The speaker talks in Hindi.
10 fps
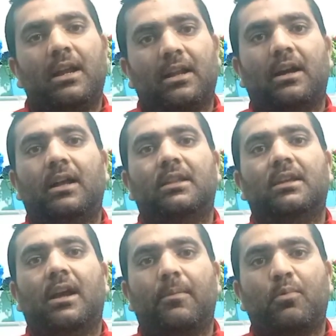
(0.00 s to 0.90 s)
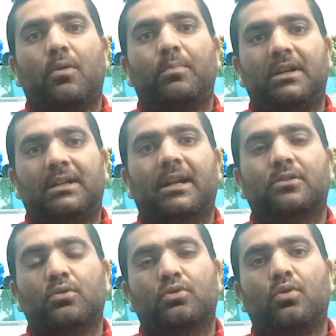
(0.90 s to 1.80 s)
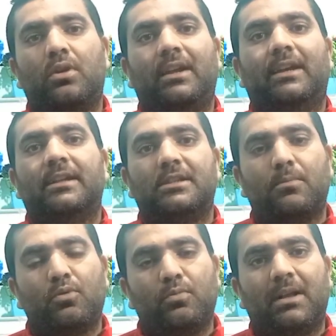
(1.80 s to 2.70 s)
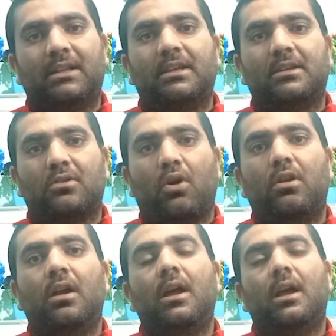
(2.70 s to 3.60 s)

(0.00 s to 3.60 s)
लगा दिया है प्रॉपर्टी टैक्स उसको लेके जम्मू बंद की कॉल